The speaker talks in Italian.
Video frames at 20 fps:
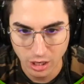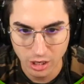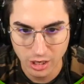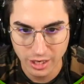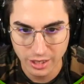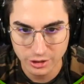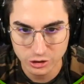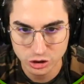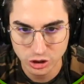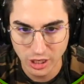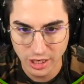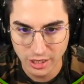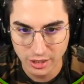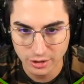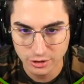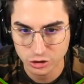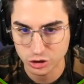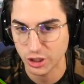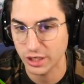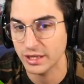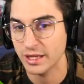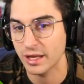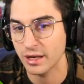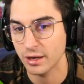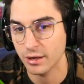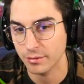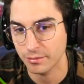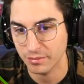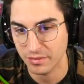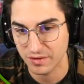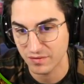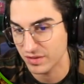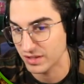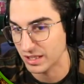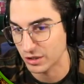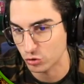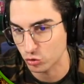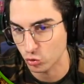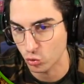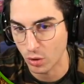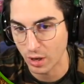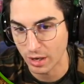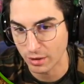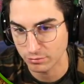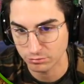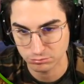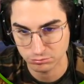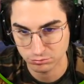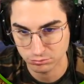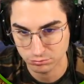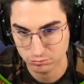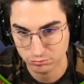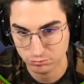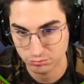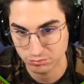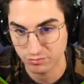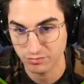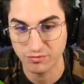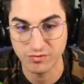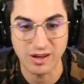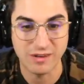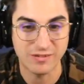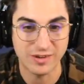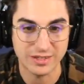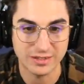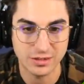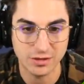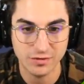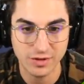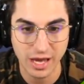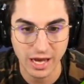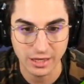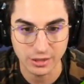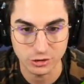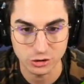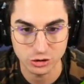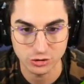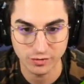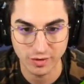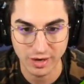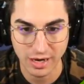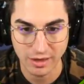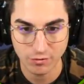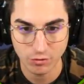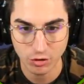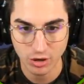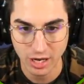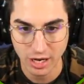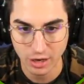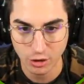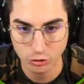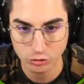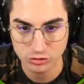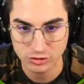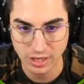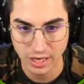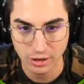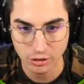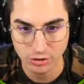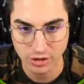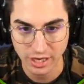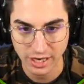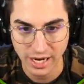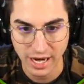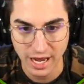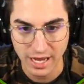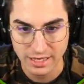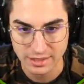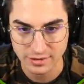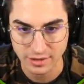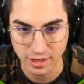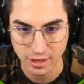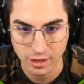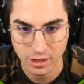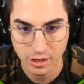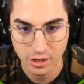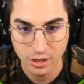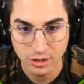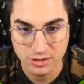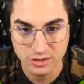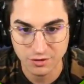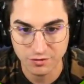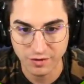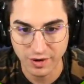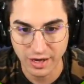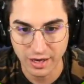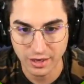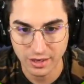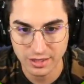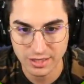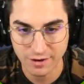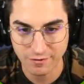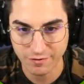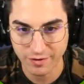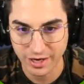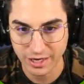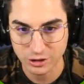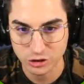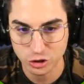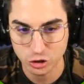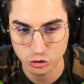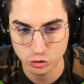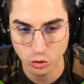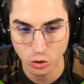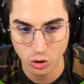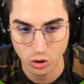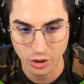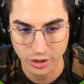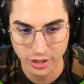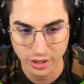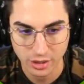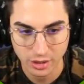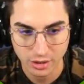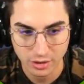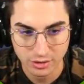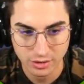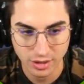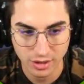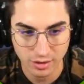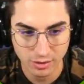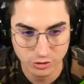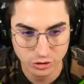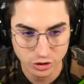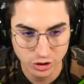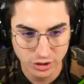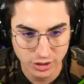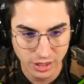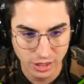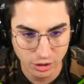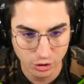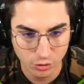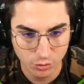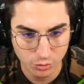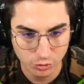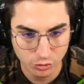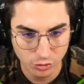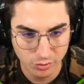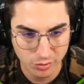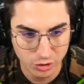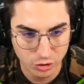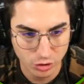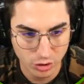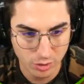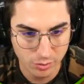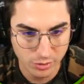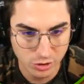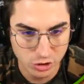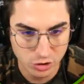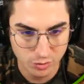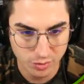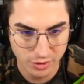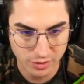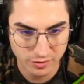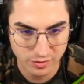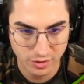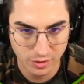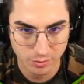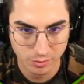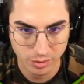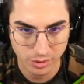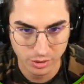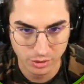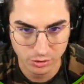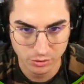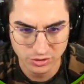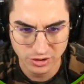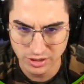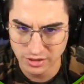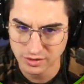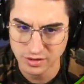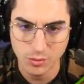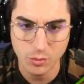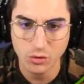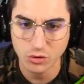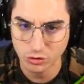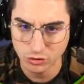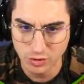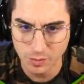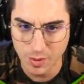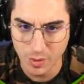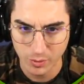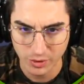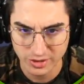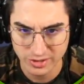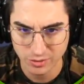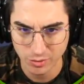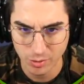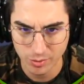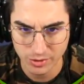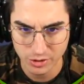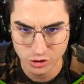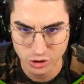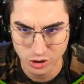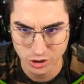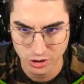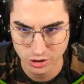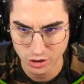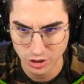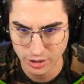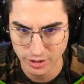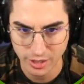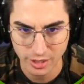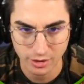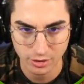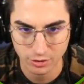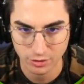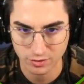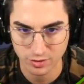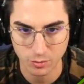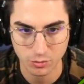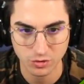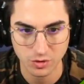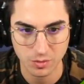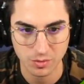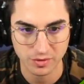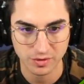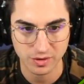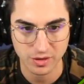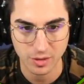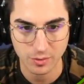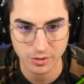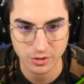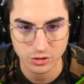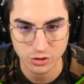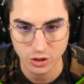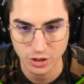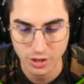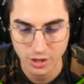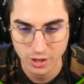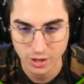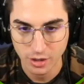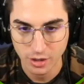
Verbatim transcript: Allora già Jaden in vita sua va a farsi i viaggi Va a lavorare lontano da casa Si fa gli affaracci suoi da Jaden ha compiuto i migliori amici per sempre. Sì, siamo, lo sappiamo che siamo amici, Jaden, lo siamo sempre stati amici.